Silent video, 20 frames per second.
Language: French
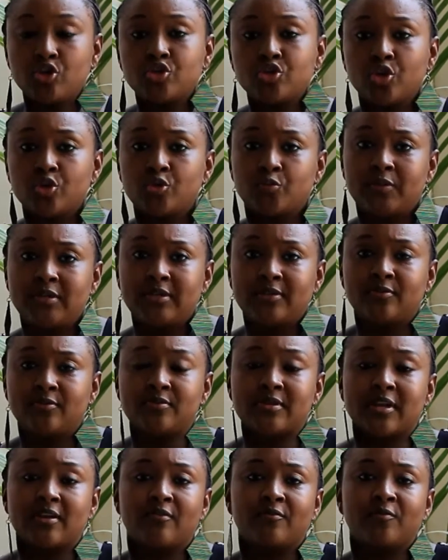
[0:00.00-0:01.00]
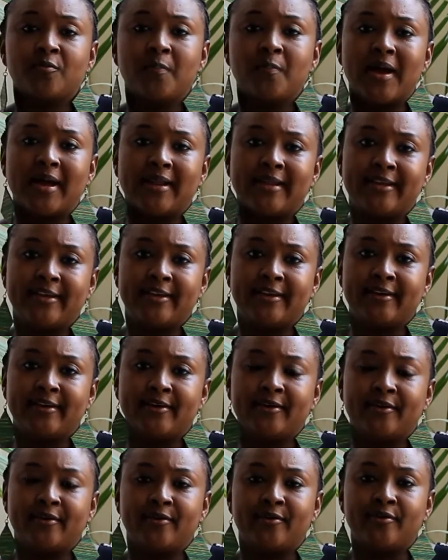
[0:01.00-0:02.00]
Aujourd'hui, nous allons vous parler
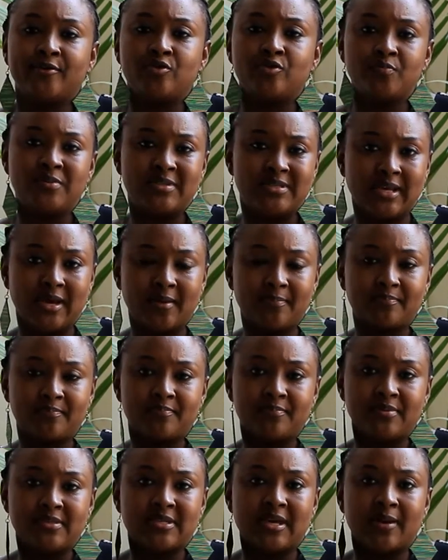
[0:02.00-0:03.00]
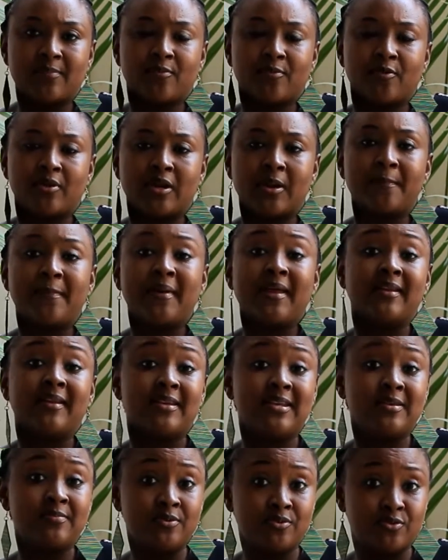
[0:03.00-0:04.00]
euh, du bissap, bissap qu'on appelle
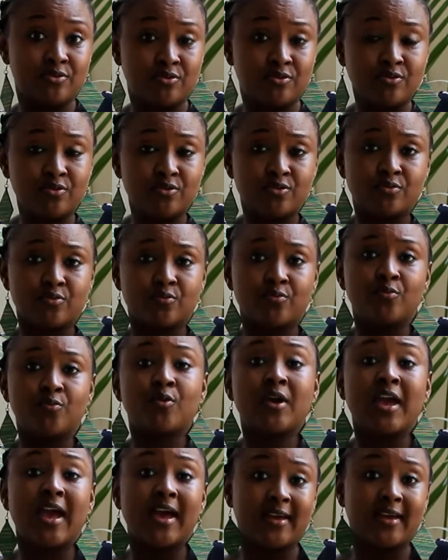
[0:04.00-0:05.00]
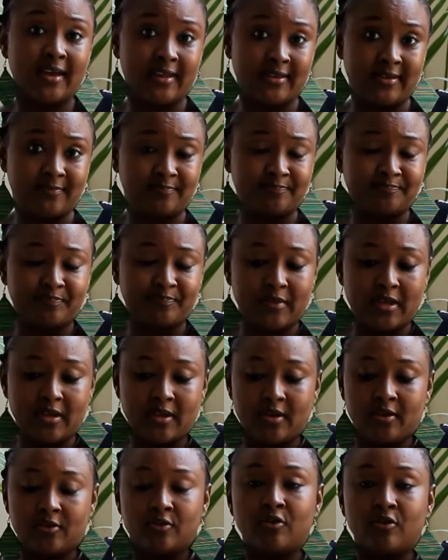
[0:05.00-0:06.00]
hibiscus ou carcadé.
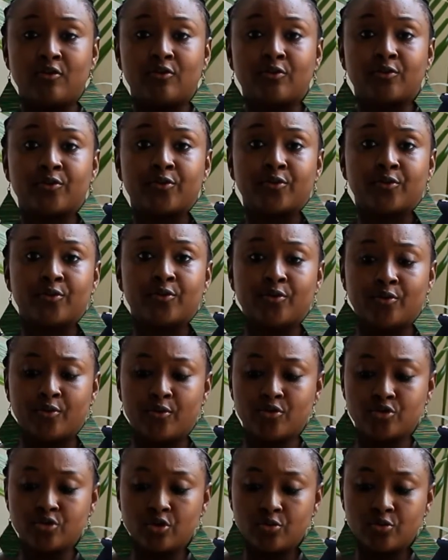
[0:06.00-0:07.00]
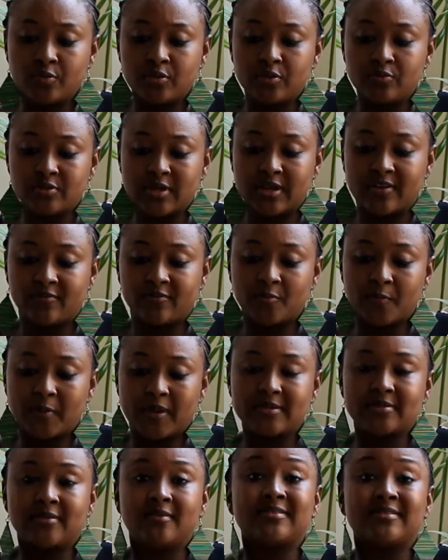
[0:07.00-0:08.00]
Donc euh, aujourd'hui, nous allons vous
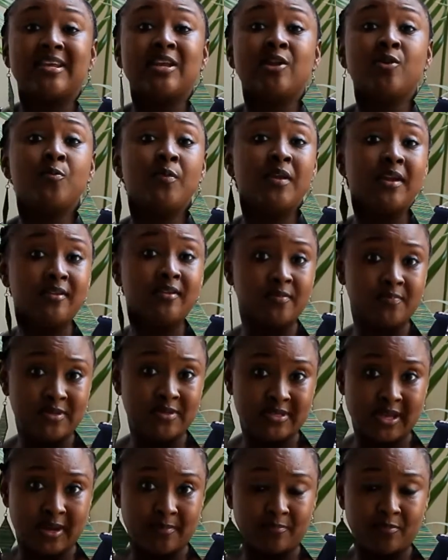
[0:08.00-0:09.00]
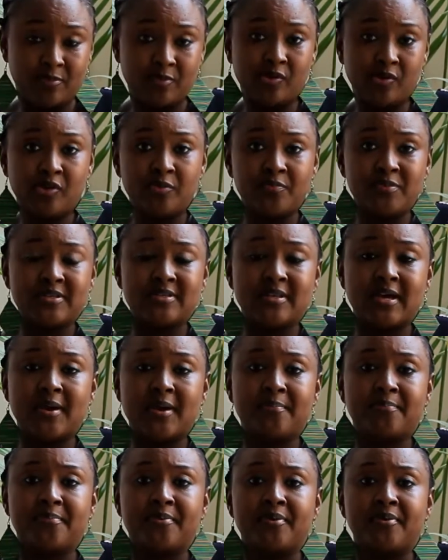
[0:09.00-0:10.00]
présenter l'huile de bissap. L'huile de
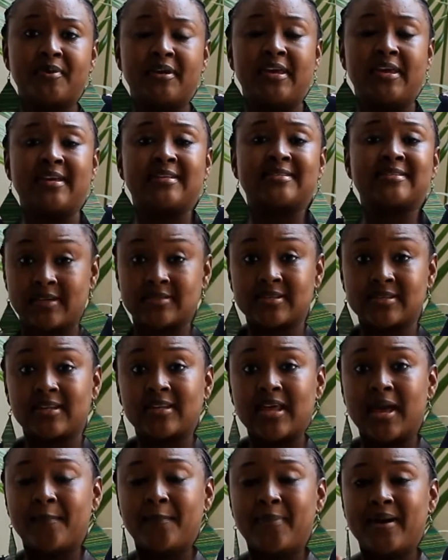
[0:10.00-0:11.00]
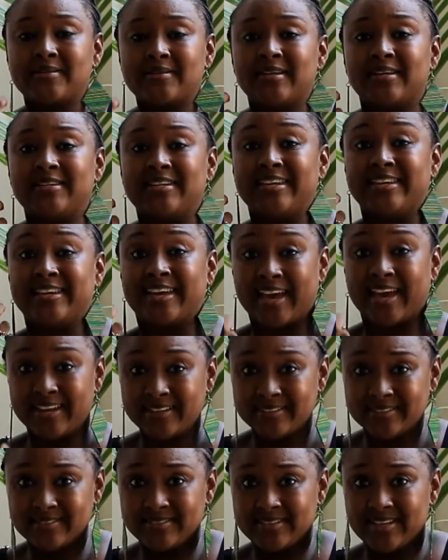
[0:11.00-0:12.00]
bissap euh, est extraite à partir des
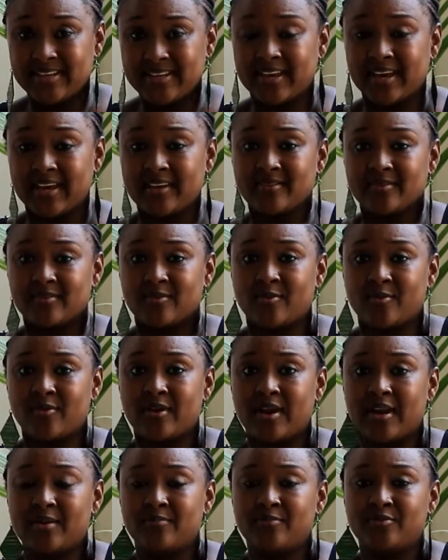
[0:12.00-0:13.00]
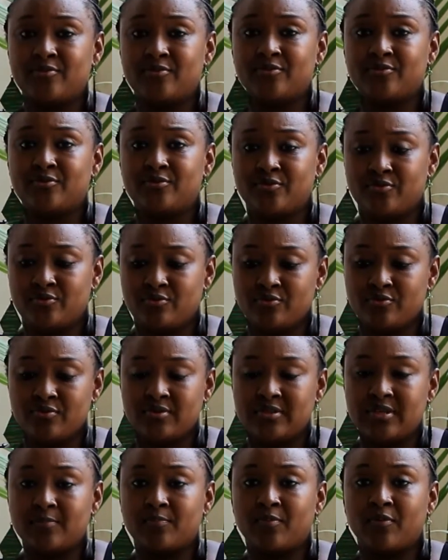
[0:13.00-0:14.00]
graines, des graines qu'on a l'habitude
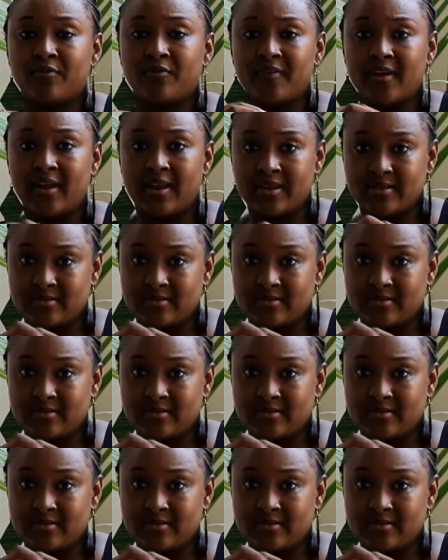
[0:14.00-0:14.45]
d'utiliser pour